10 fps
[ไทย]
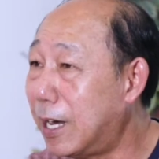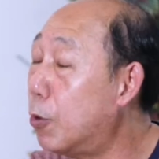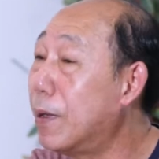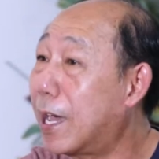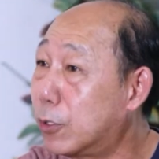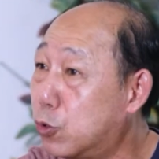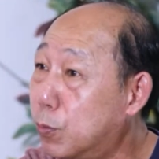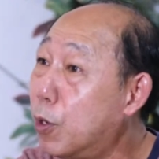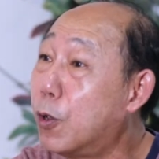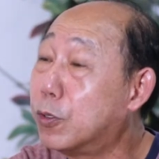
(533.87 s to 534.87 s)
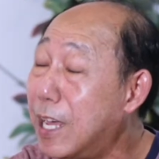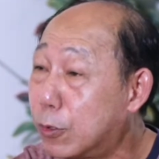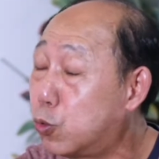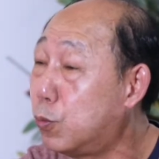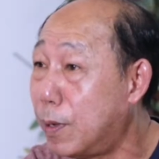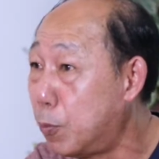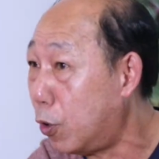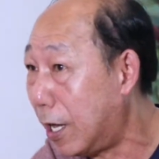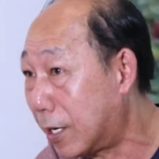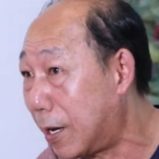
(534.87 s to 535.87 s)
แต่เราไม่ขาดทุนเพราะเราได้ทุนไปหม
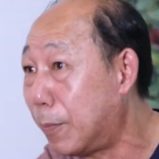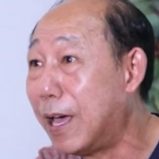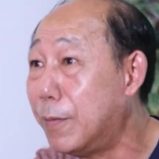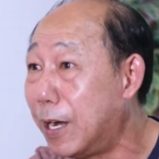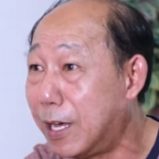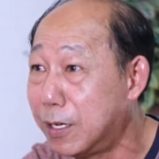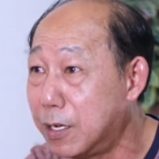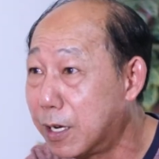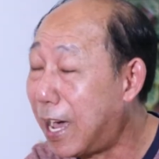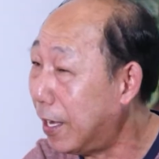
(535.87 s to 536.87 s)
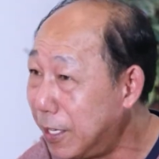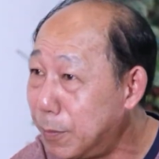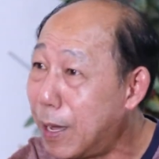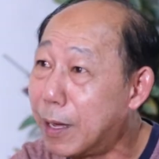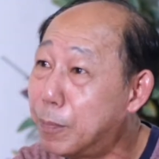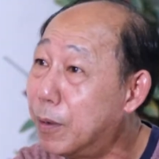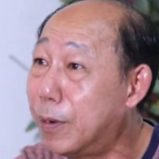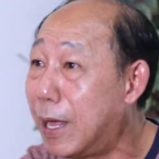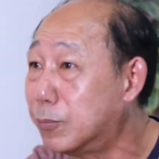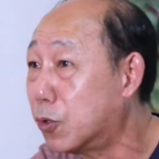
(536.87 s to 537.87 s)
ดแล้วกำไรไปแล้วขายดีมากเปิด
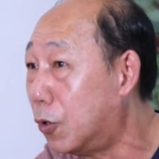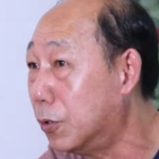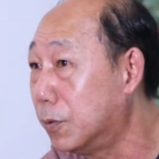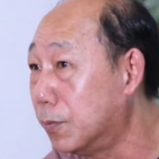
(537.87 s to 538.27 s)
พระรามสอง